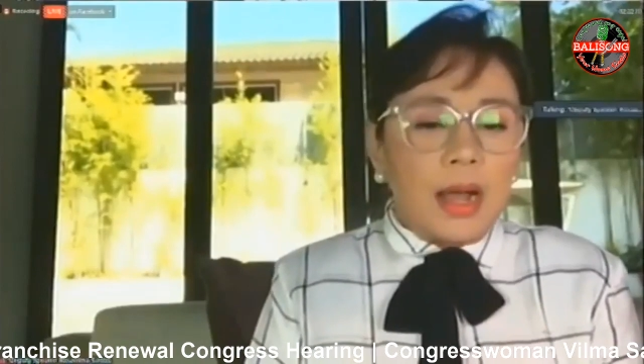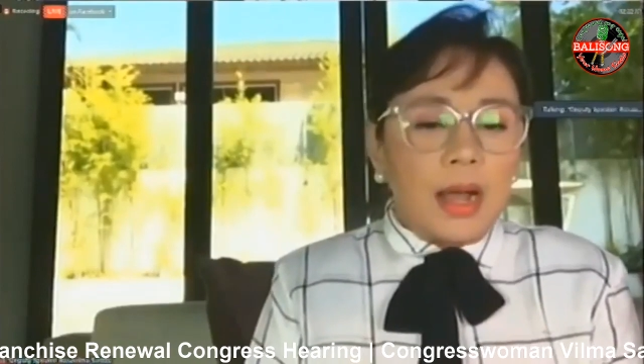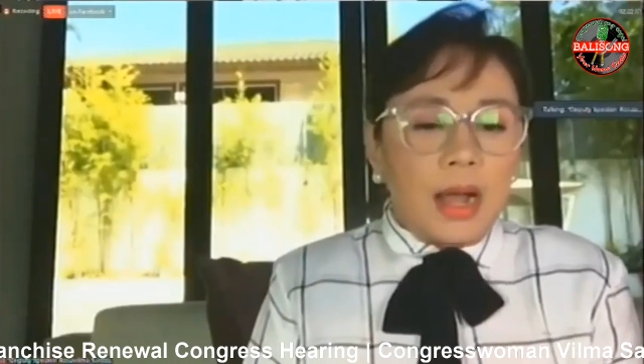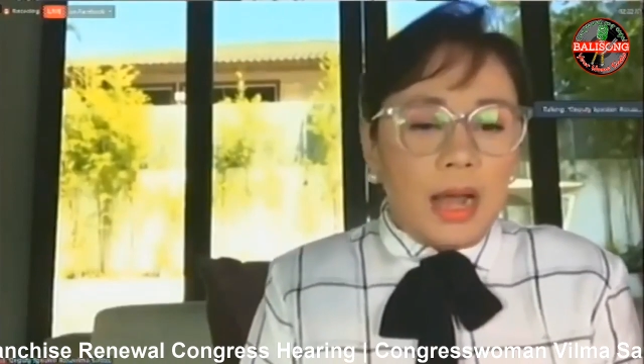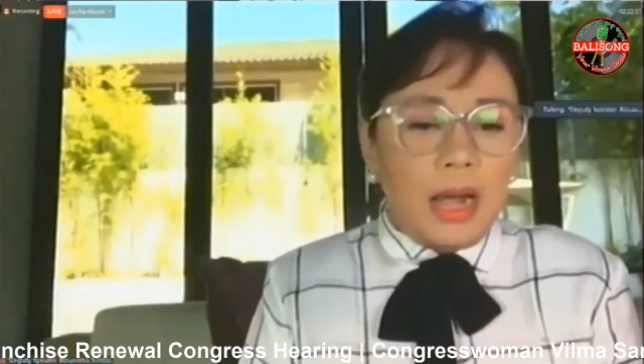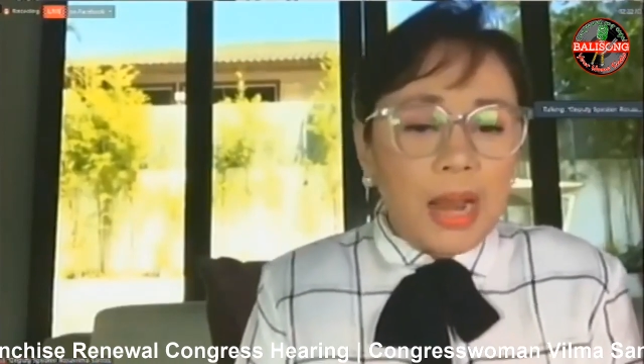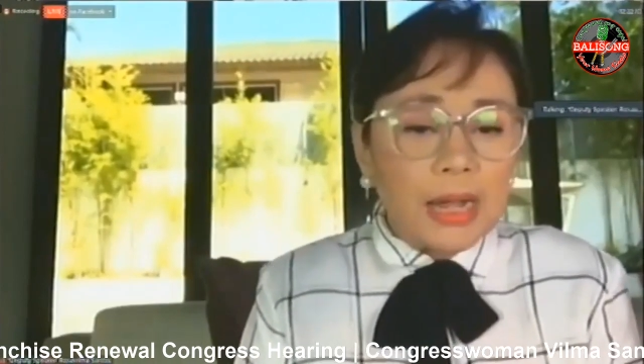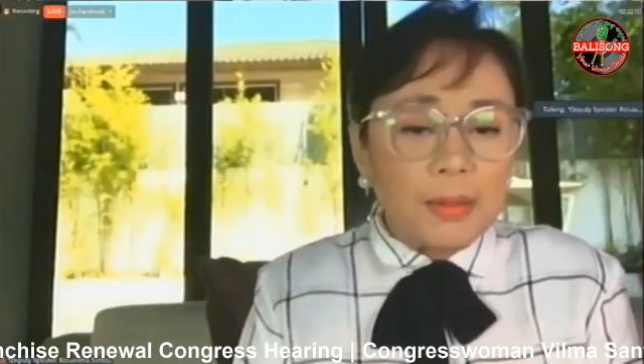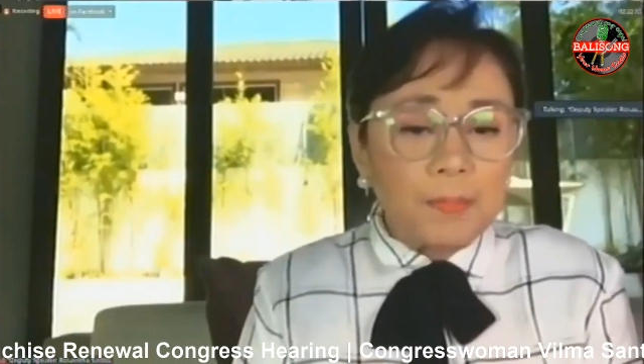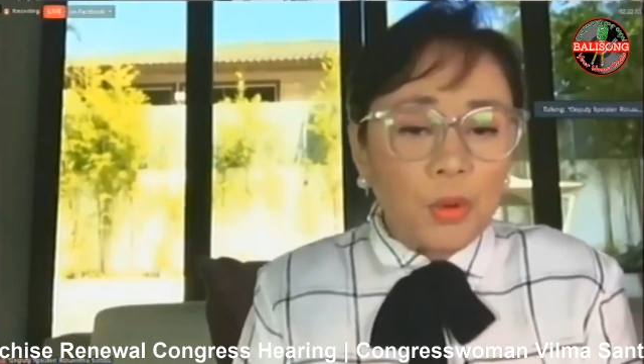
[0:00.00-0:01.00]
Alam
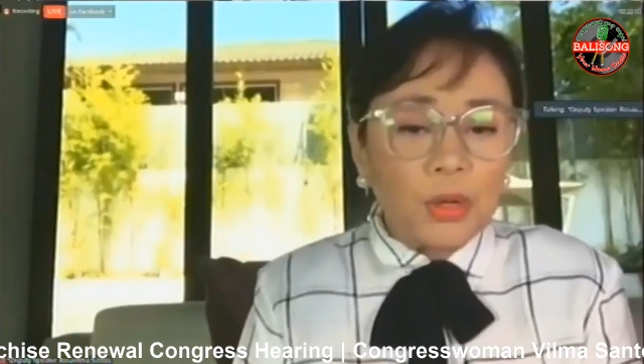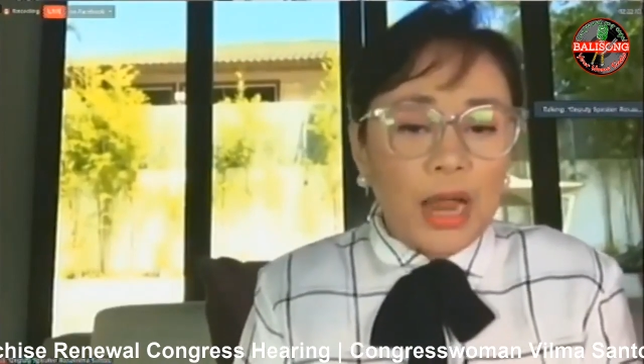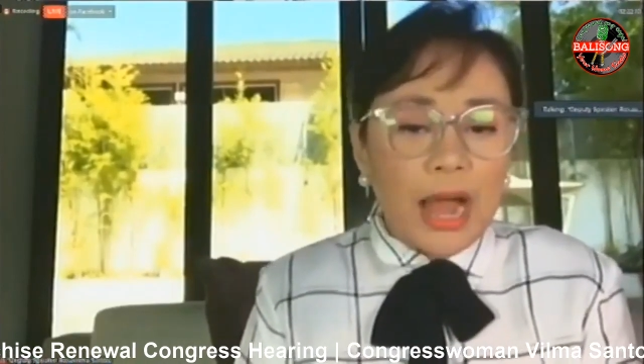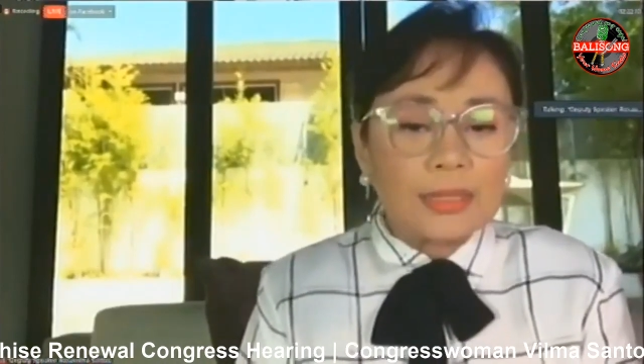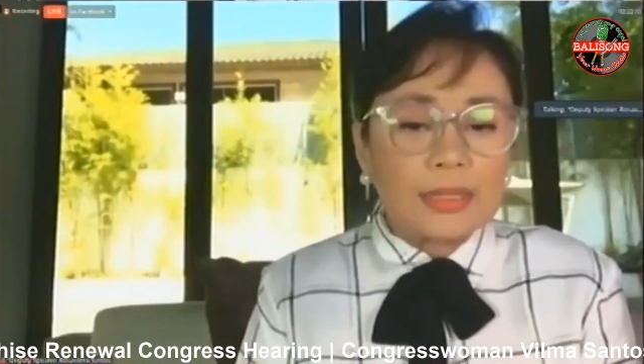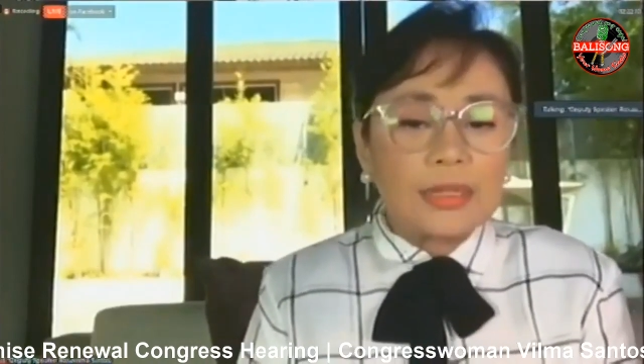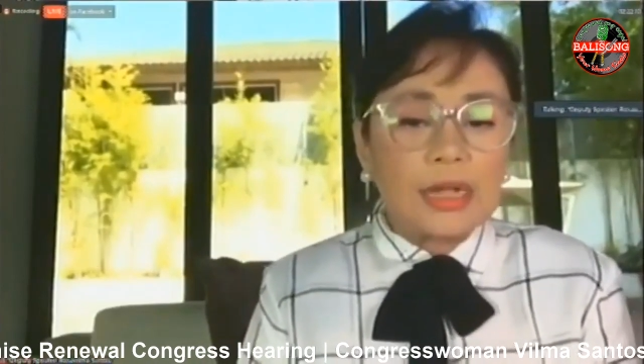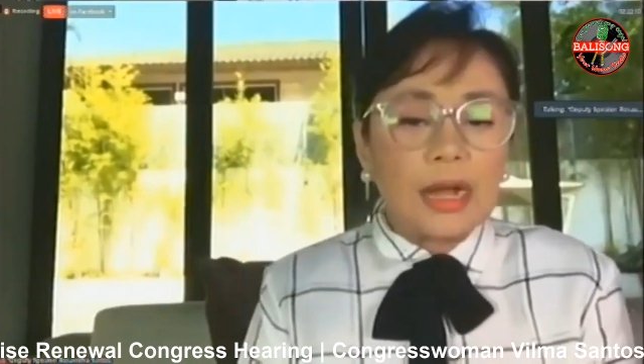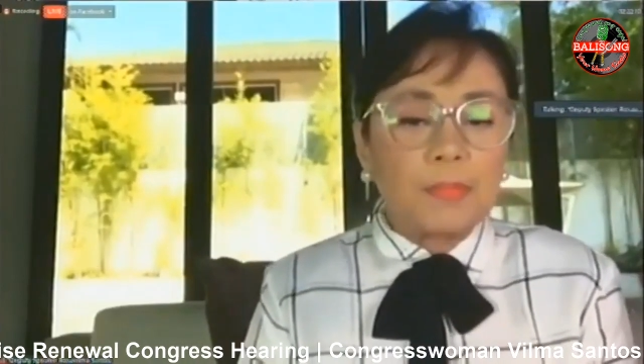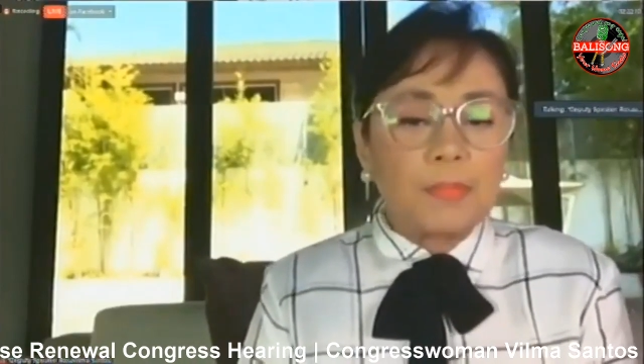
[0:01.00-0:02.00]
natin pong lahat na
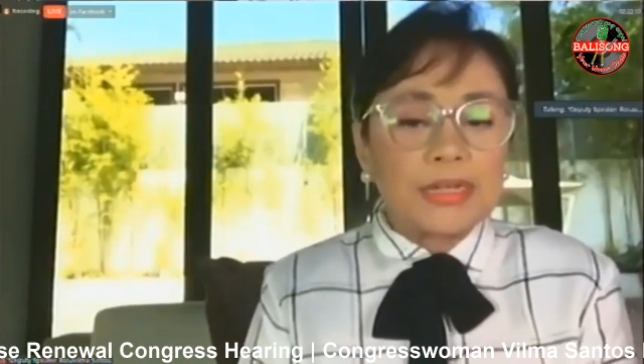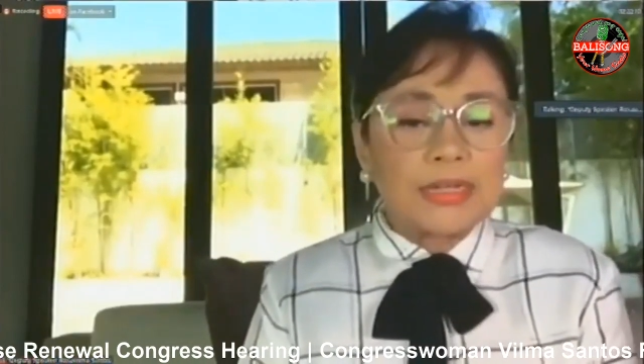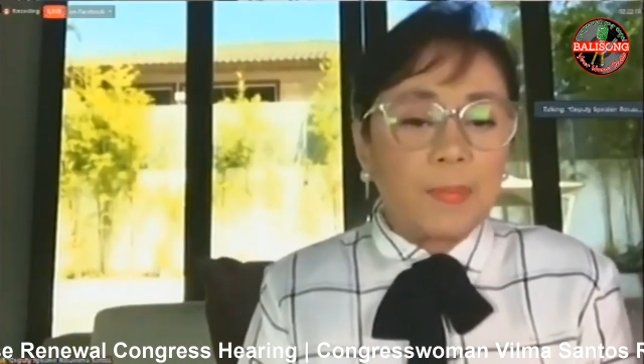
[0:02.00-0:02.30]
ang bansa